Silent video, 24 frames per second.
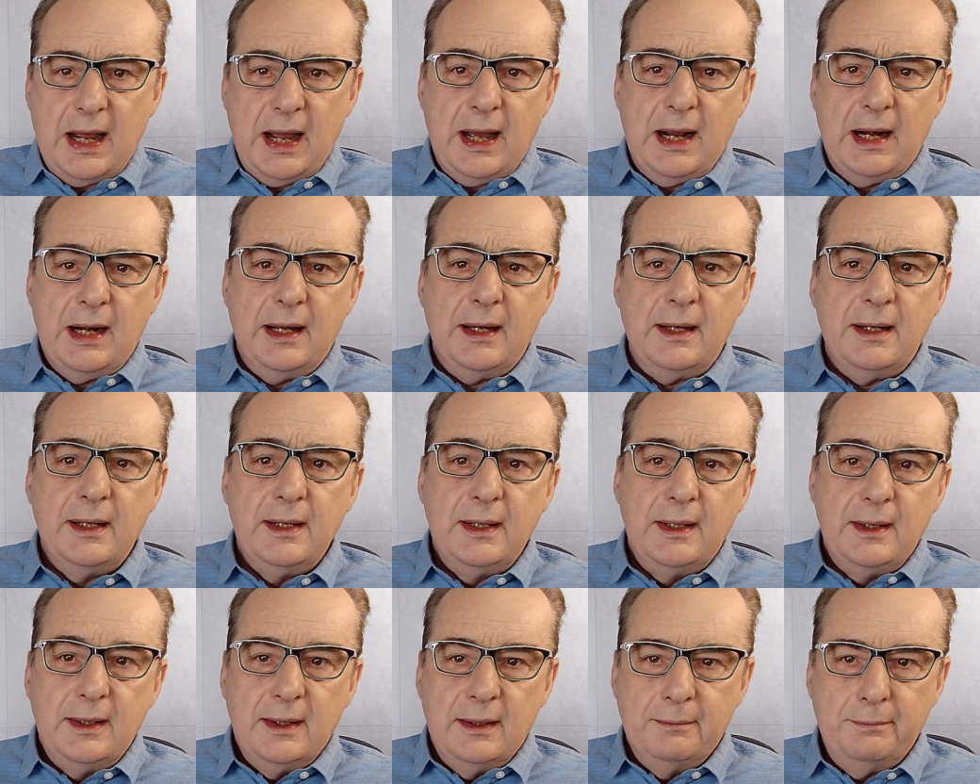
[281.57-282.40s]
Ale
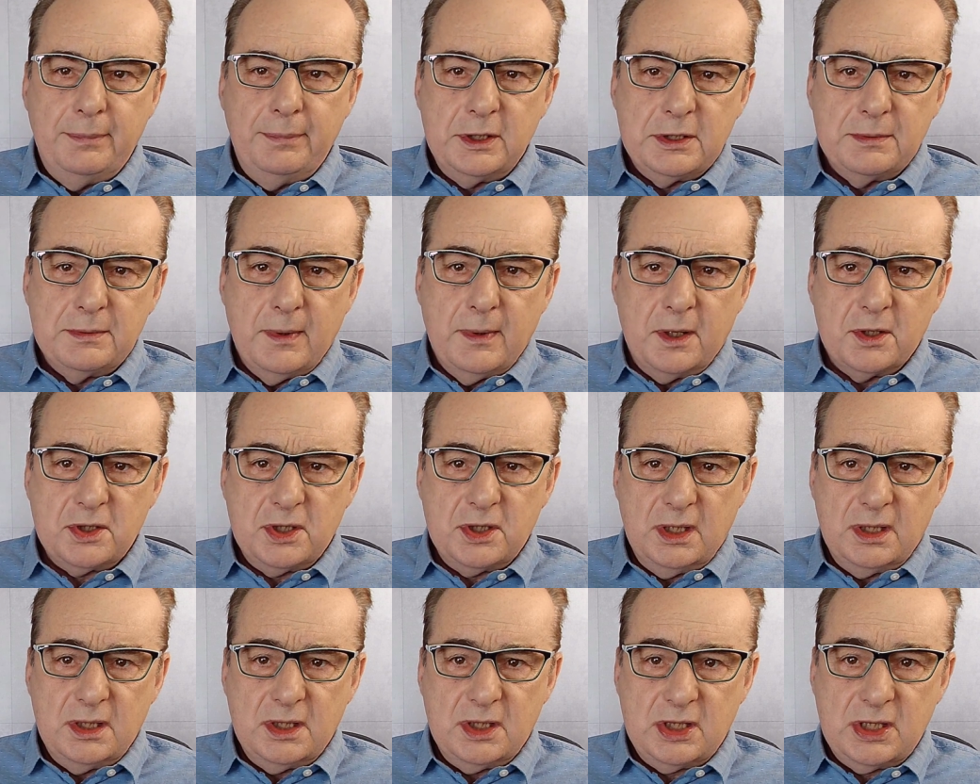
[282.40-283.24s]
być
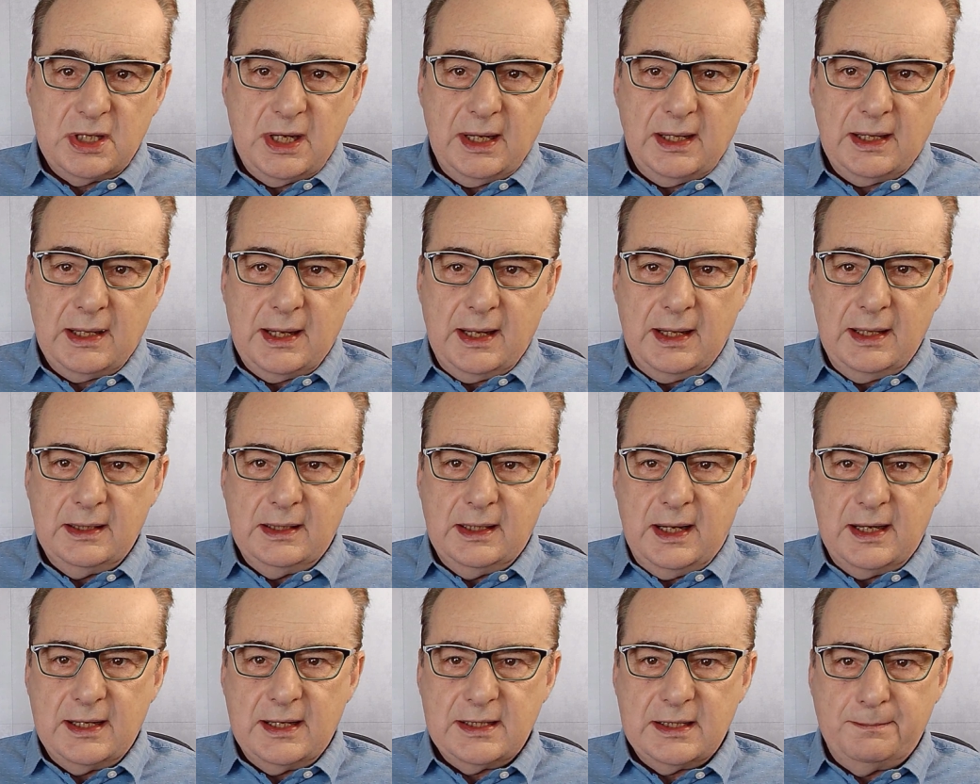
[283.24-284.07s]
może czeka
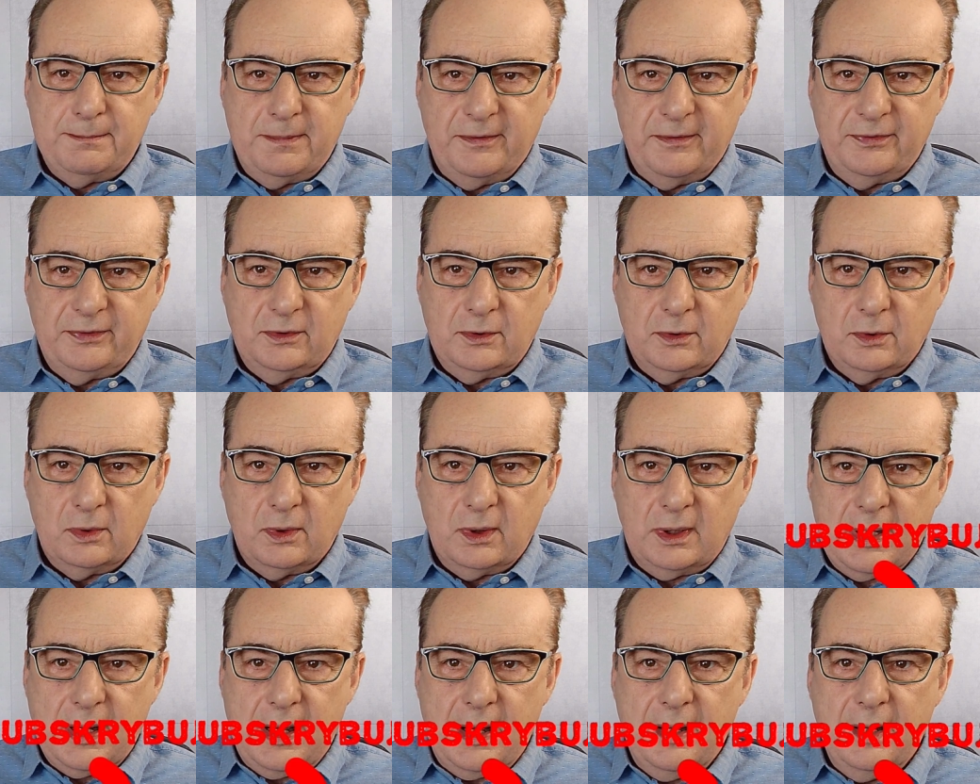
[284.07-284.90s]
nas
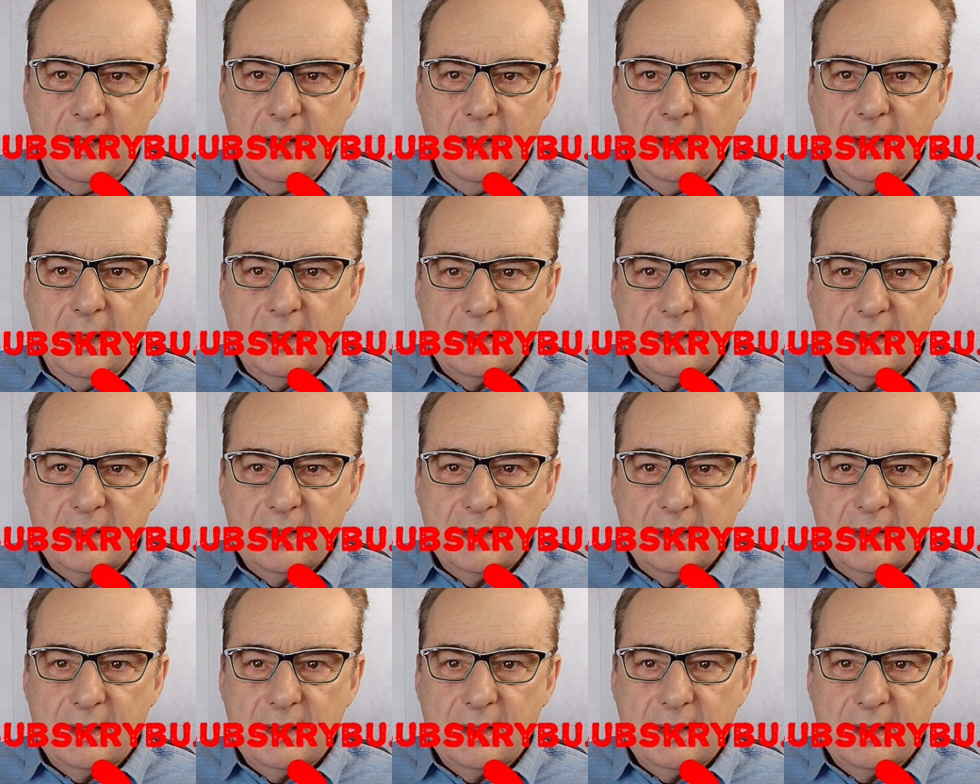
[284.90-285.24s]
powtórka